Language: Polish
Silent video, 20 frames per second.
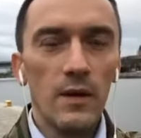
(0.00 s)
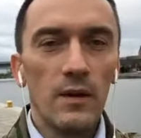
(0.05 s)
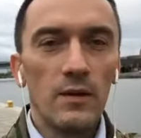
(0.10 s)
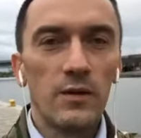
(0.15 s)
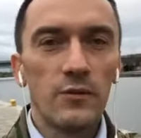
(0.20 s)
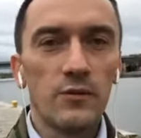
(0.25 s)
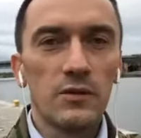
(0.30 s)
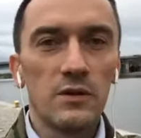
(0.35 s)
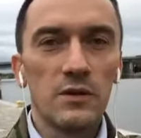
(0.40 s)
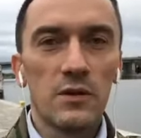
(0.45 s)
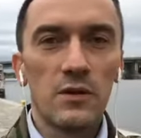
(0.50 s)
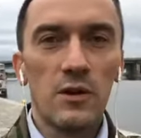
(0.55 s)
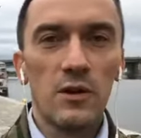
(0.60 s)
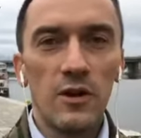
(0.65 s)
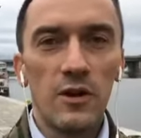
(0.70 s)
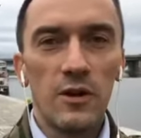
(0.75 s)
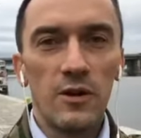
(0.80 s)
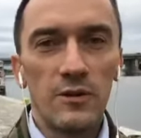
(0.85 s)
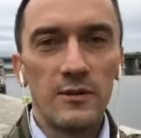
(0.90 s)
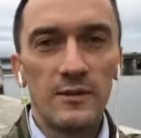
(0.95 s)
To
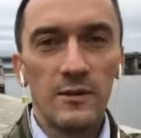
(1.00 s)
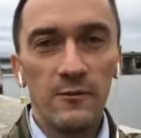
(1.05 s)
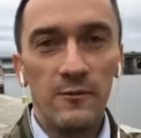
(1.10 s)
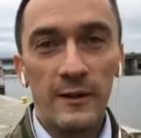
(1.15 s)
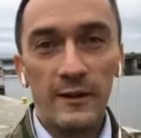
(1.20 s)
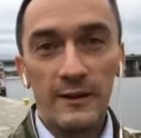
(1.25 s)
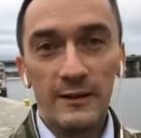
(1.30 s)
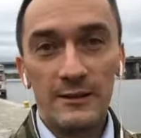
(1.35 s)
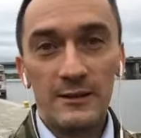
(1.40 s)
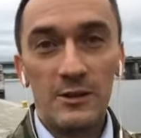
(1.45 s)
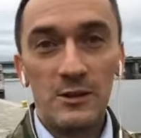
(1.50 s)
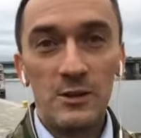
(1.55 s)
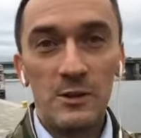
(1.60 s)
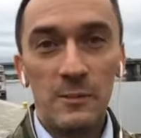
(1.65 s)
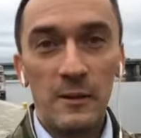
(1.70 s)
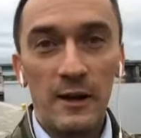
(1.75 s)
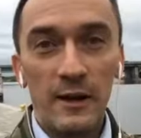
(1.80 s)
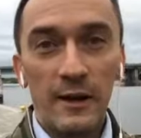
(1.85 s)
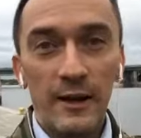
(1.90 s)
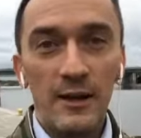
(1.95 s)
wszystko są fantastyczni
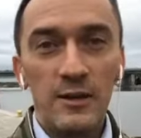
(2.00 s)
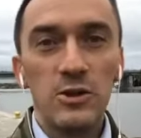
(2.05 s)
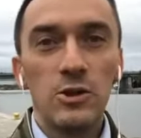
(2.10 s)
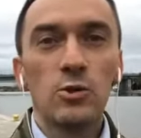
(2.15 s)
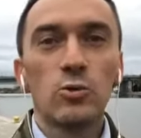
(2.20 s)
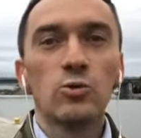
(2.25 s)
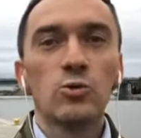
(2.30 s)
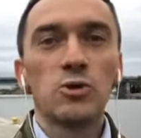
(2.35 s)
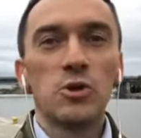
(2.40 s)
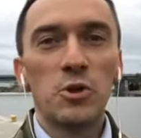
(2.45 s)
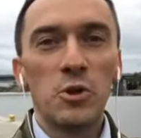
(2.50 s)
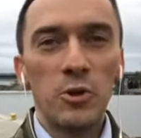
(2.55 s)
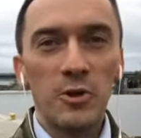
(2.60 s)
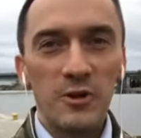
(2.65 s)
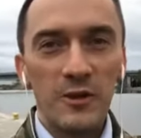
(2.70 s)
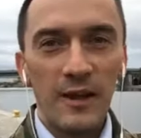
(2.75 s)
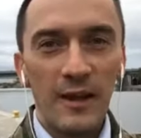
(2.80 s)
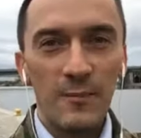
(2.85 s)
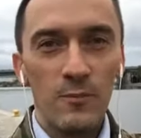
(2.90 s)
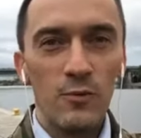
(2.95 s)
prelegenci, którzy rok
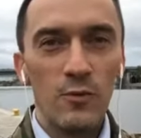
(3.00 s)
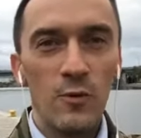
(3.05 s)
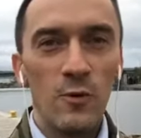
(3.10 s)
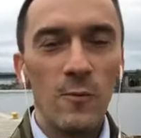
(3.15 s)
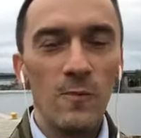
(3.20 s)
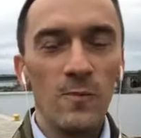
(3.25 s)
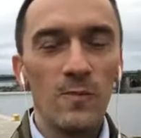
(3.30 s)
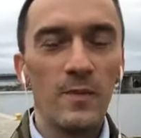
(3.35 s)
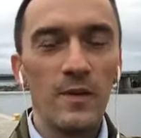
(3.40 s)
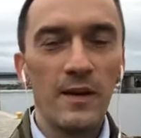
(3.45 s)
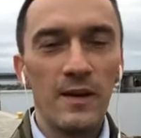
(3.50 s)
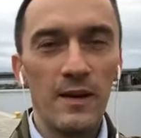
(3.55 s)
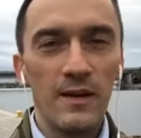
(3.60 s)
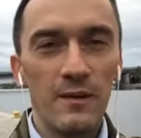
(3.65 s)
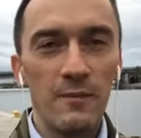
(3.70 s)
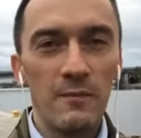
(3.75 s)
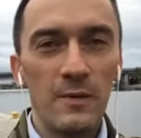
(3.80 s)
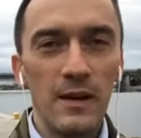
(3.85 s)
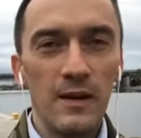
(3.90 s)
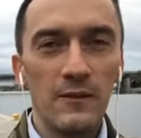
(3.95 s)
temu e,
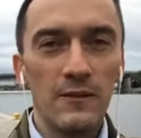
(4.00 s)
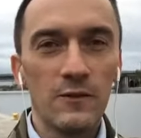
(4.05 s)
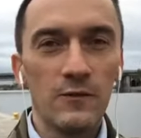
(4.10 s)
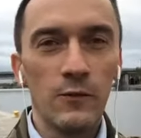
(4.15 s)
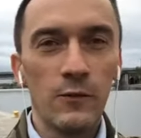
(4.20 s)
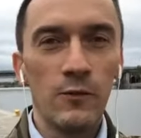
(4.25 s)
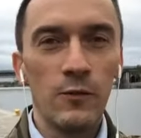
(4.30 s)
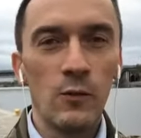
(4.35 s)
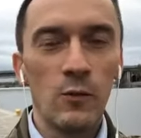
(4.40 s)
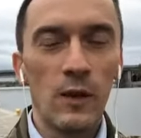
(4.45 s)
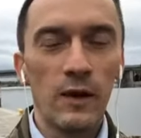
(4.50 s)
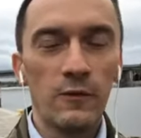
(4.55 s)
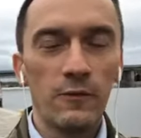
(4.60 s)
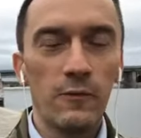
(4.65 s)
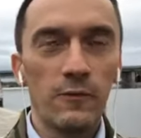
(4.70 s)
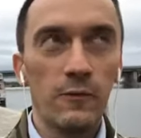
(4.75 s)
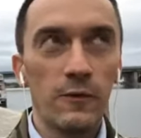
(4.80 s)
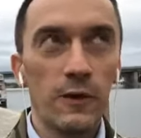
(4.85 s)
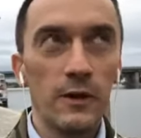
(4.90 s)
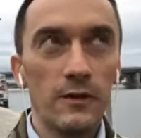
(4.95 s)
mieli swój wkład
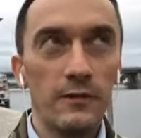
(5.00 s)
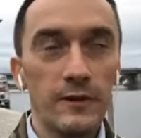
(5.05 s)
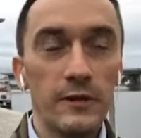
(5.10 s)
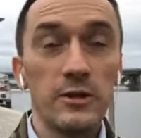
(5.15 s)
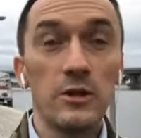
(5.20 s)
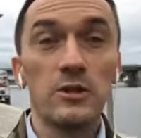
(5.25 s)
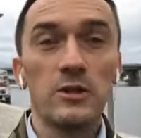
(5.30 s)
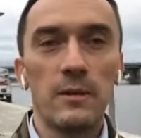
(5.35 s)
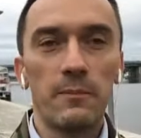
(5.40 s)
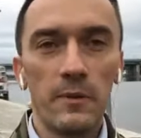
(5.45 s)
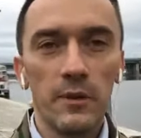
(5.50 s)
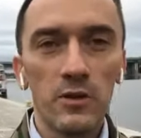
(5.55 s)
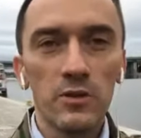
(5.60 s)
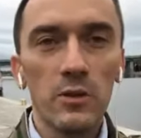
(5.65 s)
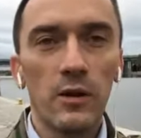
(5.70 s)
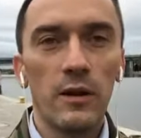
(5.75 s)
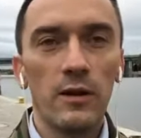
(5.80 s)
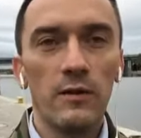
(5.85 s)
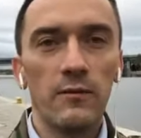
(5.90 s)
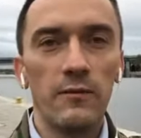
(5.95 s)
w 25
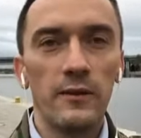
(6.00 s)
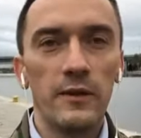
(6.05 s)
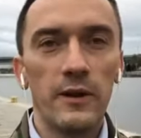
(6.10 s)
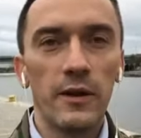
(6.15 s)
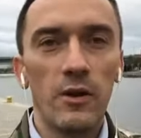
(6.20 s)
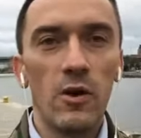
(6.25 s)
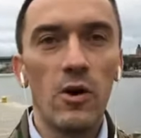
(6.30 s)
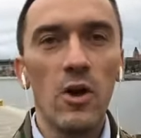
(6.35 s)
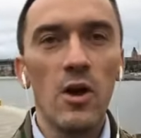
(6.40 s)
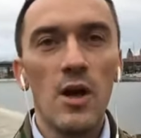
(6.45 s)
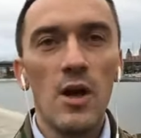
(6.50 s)
szkoleń wideo.